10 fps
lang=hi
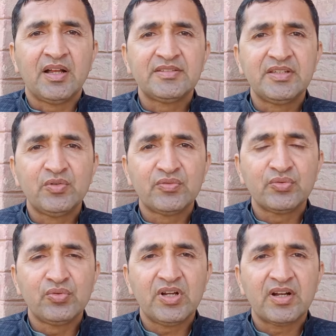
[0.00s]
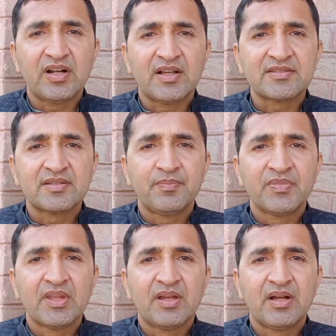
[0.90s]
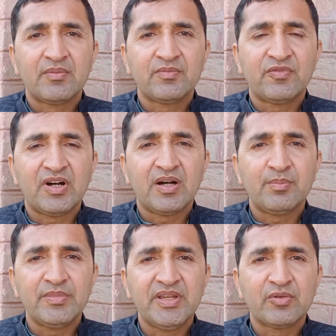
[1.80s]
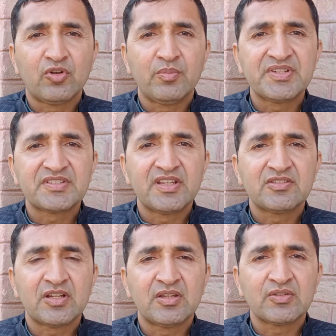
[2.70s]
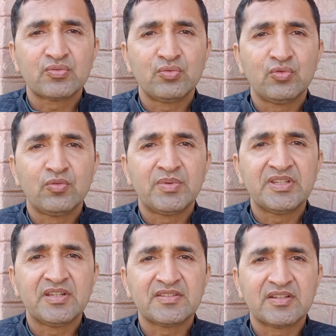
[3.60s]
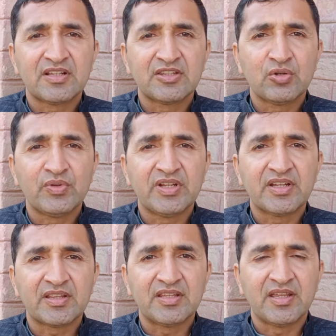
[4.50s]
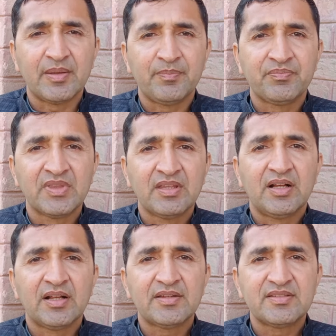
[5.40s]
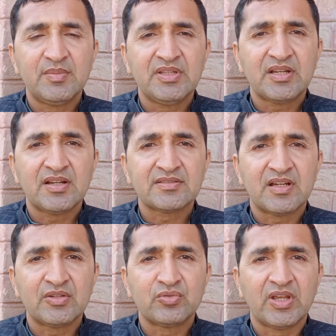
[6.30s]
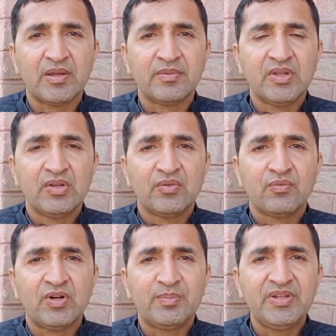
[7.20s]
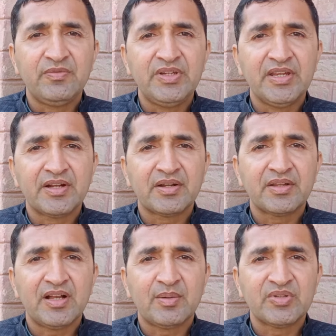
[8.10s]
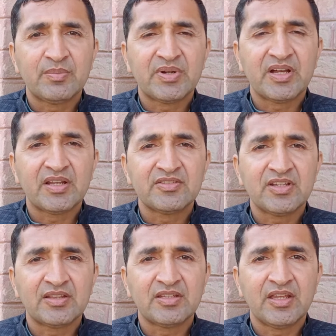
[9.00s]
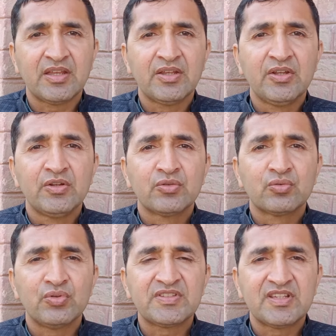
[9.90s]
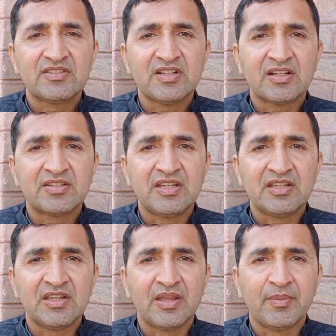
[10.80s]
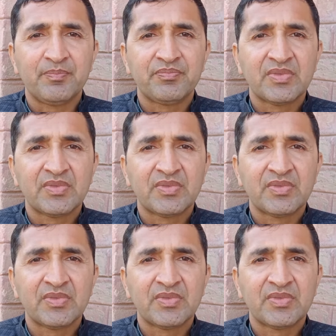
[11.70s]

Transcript: आज की गुफ्तु का आगाज़ हम फार्म इकनॉमिक्स के चंद असूलों को मद्दनज़र रखते हुए करते हैं अगर ज़मींदार हजरात जो हैं वो अपनी फ़ी एकड़ आमदन बढ़ाना चाहते हैं तो इसके चार तरीके हैं